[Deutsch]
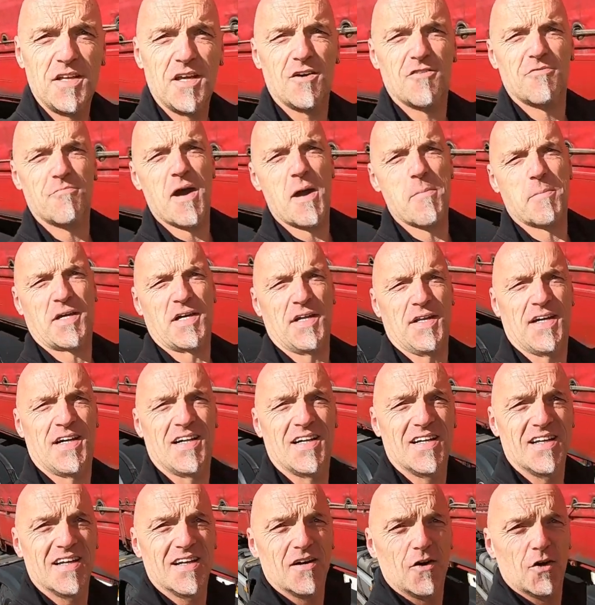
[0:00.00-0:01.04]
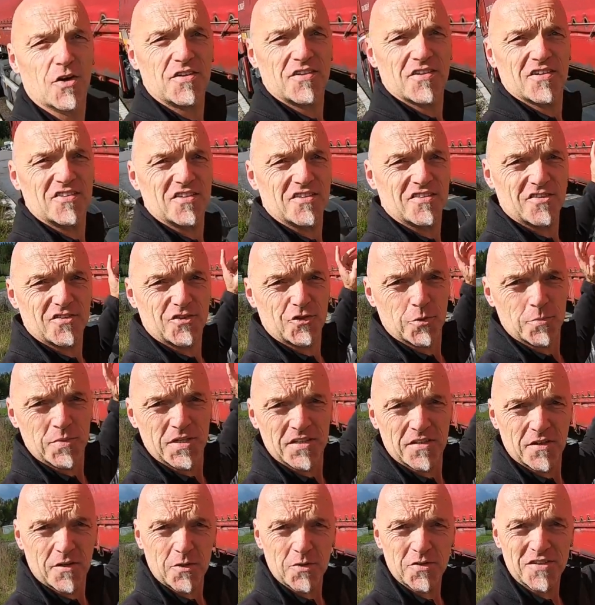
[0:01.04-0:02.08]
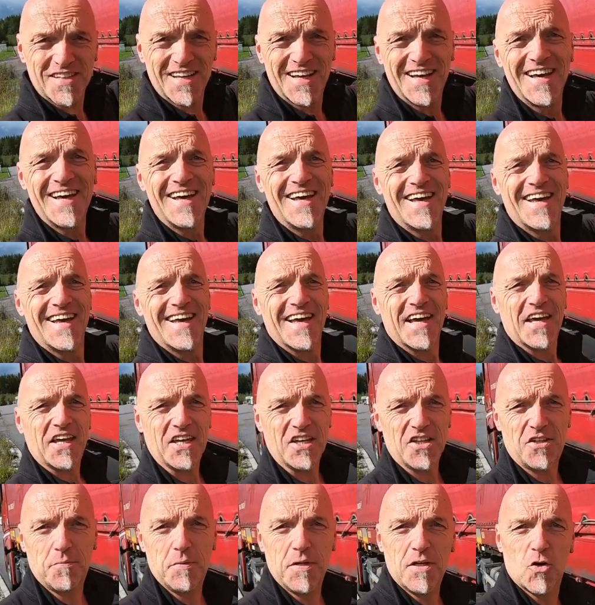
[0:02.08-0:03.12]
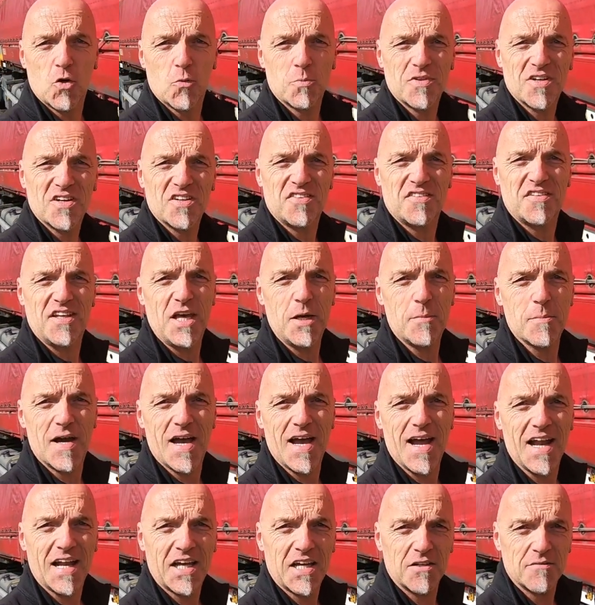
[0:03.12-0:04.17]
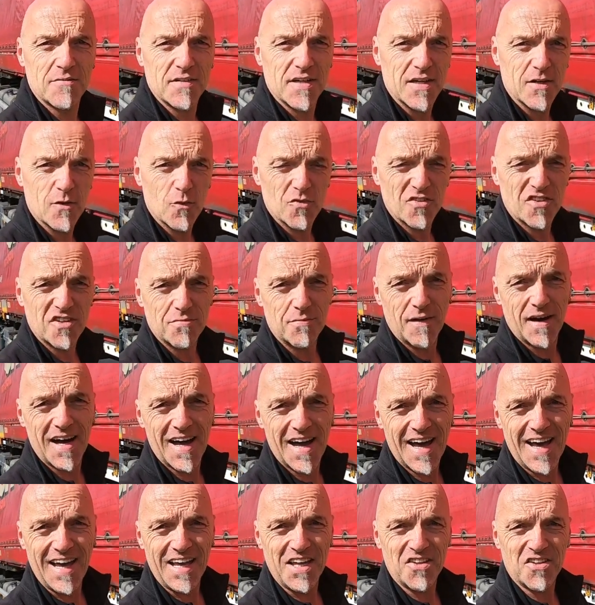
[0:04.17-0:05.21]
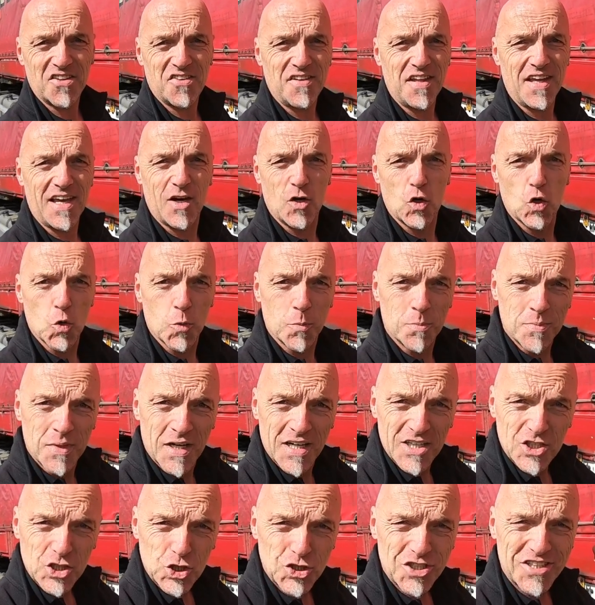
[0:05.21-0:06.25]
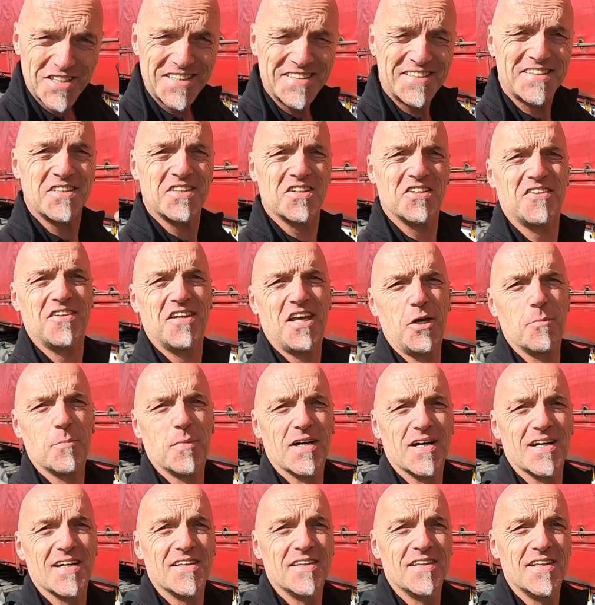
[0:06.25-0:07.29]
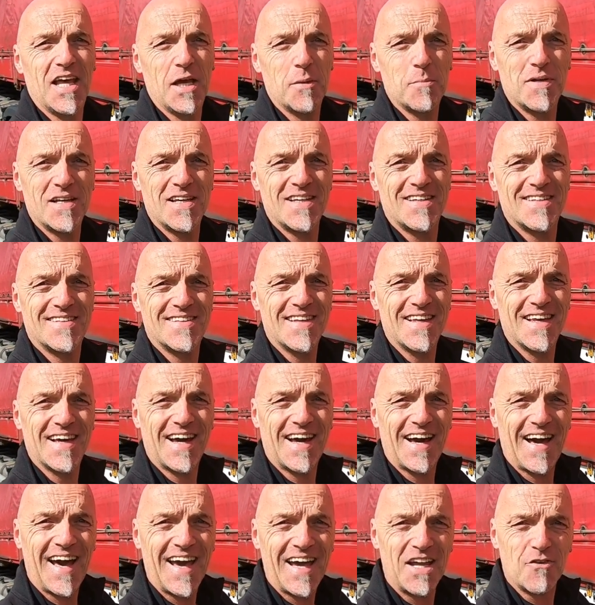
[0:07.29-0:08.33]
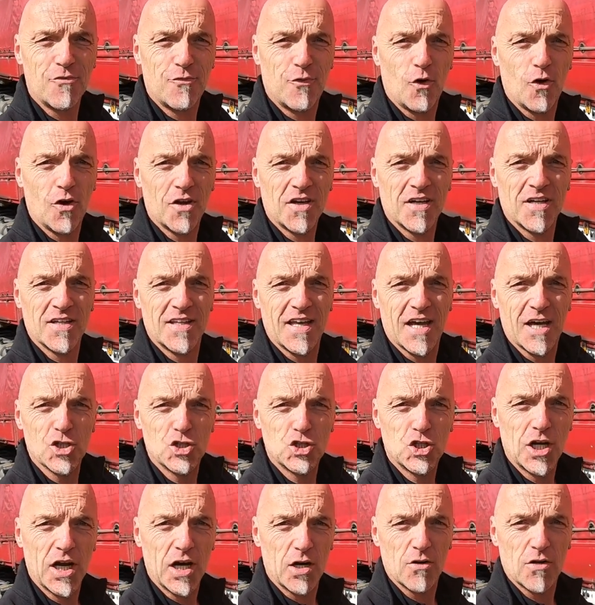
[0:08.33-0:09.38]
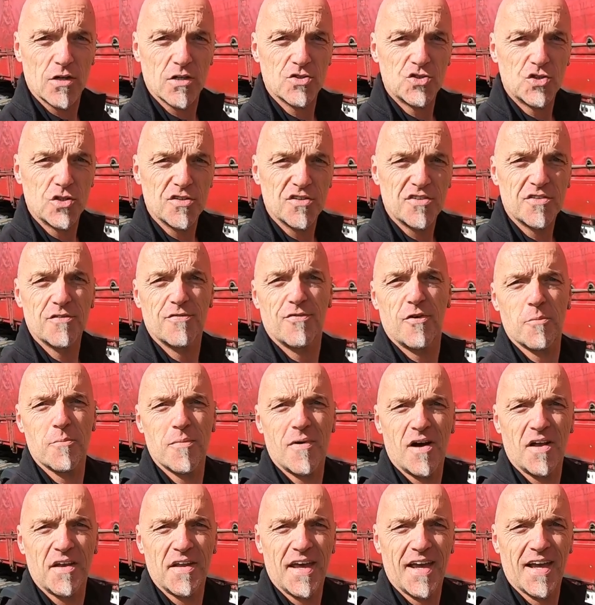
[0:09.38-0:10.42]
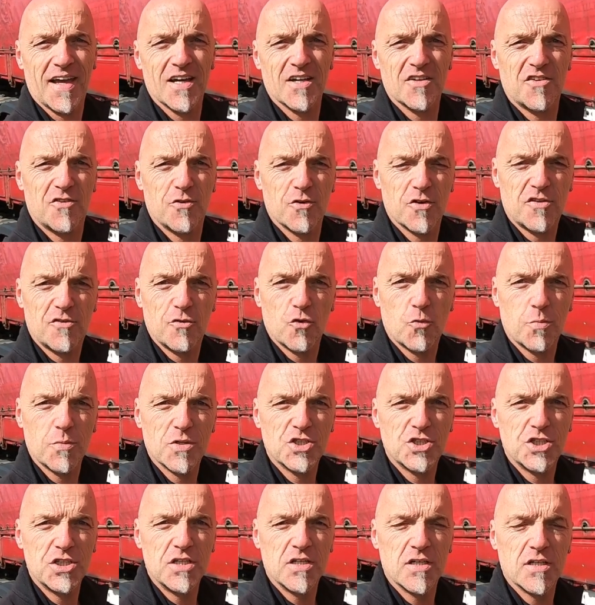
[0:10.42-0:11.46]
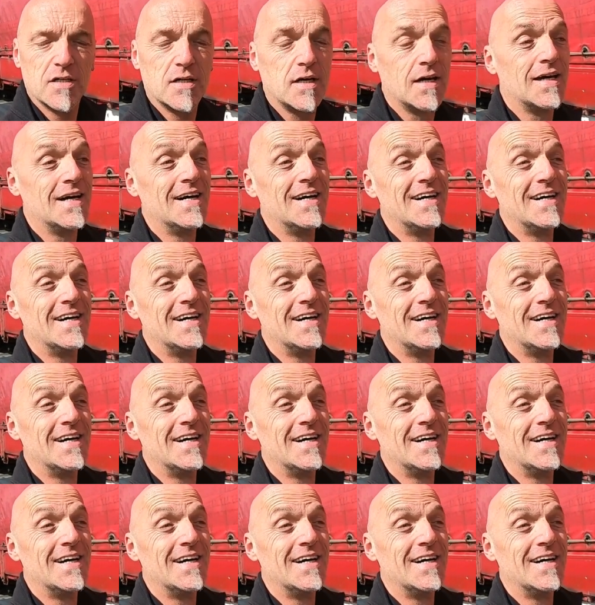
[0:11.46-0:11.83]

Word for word: Video auf meinem Kanal. Heute, ihr seht es schon im Hintergrund, geht es wieder um das Thema LKW und zwar ein sehr umstrittenes Thema, nämlich die Reihenfolge der Schlauchanschlüsse vom Anhänger zur Zugmaschine.